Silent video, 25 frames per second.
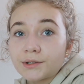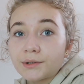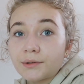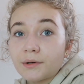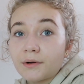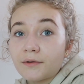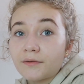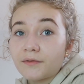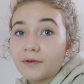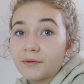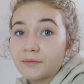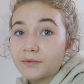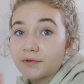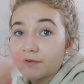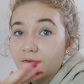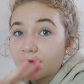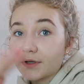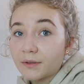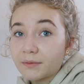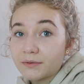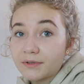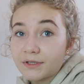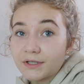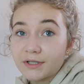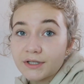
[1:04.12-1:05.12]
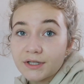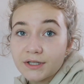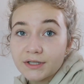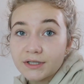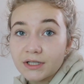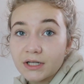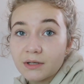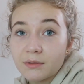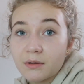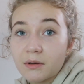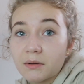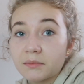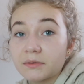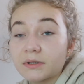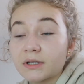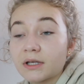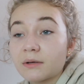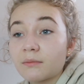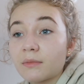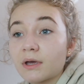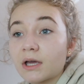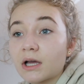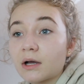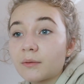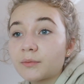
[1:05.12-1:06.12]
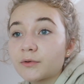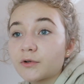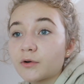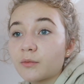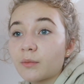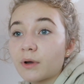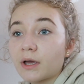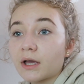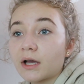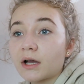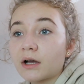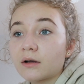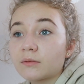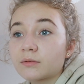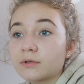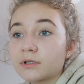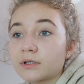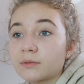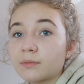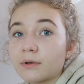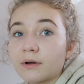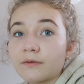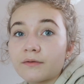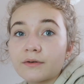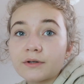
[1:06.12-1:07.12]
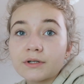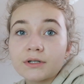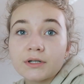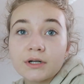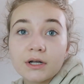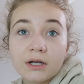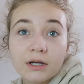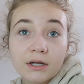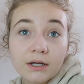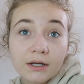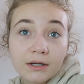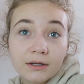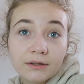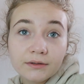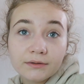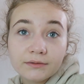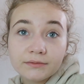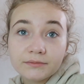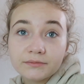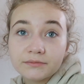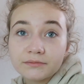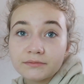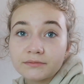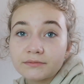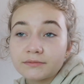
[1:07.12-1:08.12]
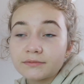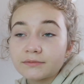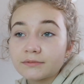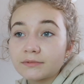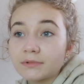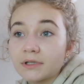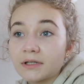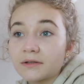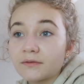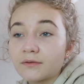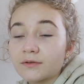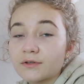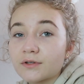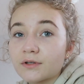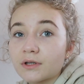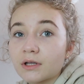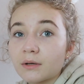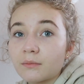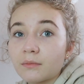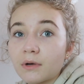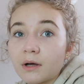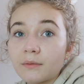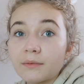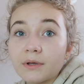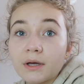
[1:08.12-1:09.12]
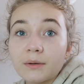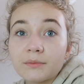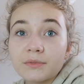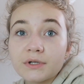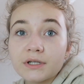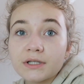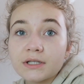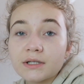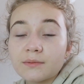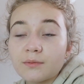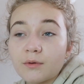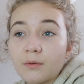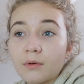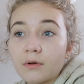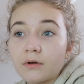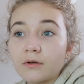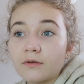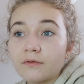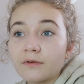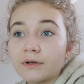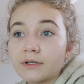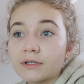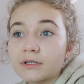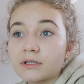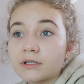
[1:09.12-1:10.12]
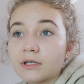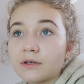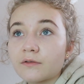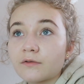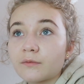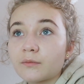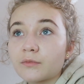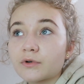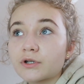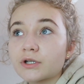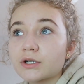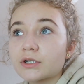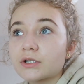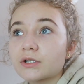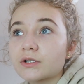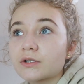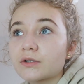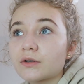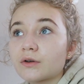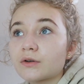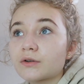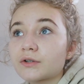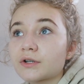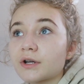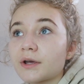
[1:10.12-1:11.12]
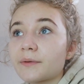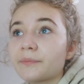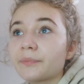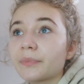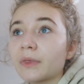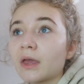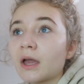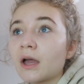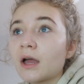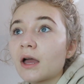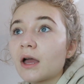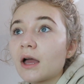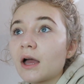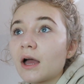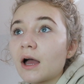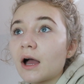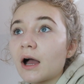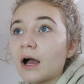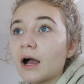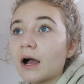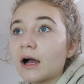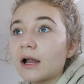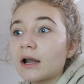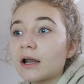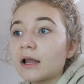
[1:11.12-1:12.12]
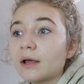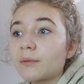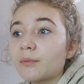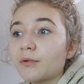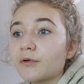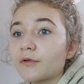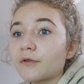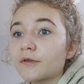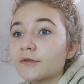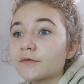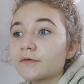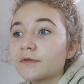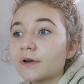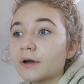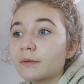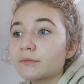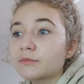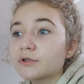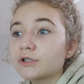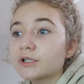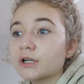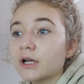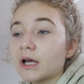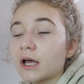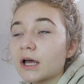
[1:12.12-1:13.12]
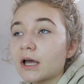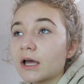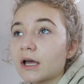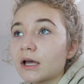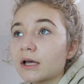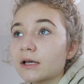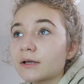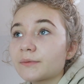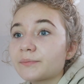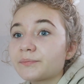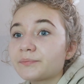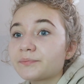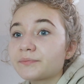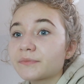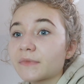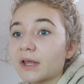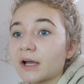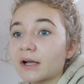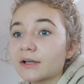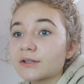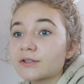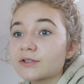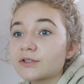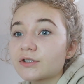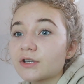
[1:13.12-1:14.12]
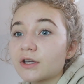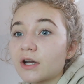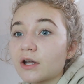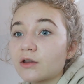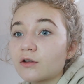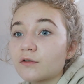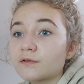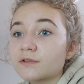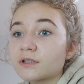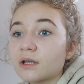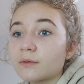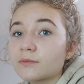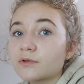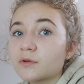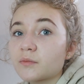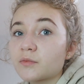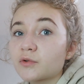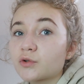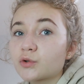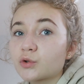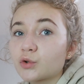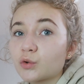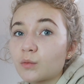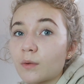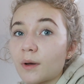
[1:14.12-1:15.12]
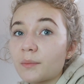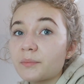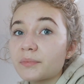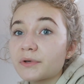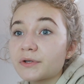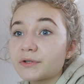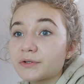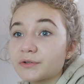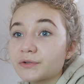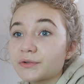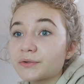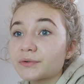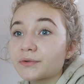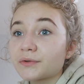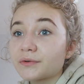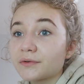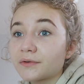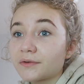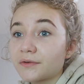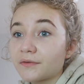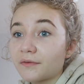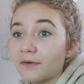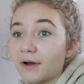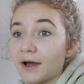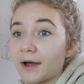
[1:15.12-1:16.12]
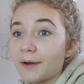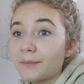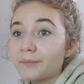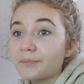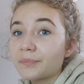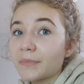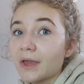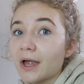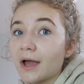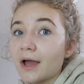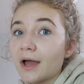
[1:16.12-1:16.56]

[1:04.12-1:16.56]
Dora, wiem, że wyglądam strasznie źle, mam taki make-up, no make-up, że prawie, że ledwo co tam mam. Miałam rzęsy pomalować, nie wiem, może jeszcze zdążę ale powiem Wam, że mm, tak, dzisiaj rano wstałam sobie 7.52